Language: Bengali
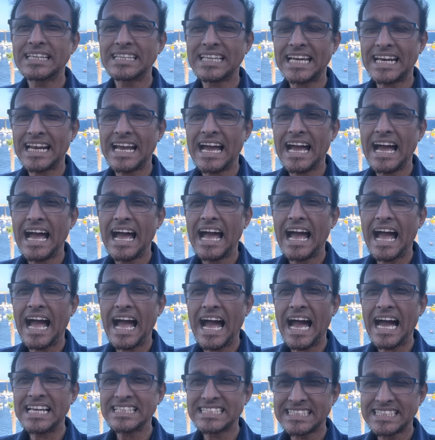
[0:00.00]
তারা
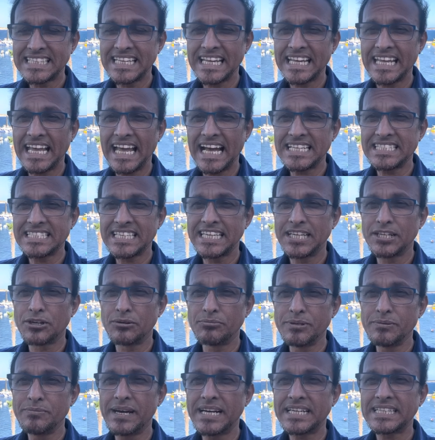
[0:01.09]
আজ থেকে আজকে
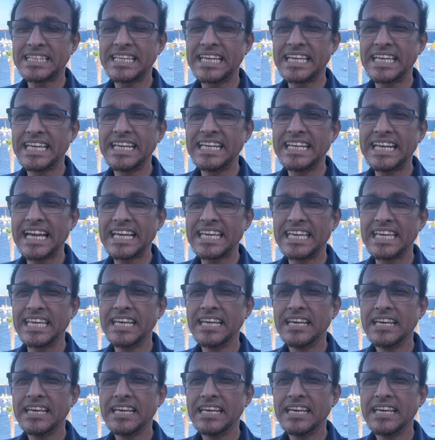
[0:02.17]
রবিবার থেকেই নাকি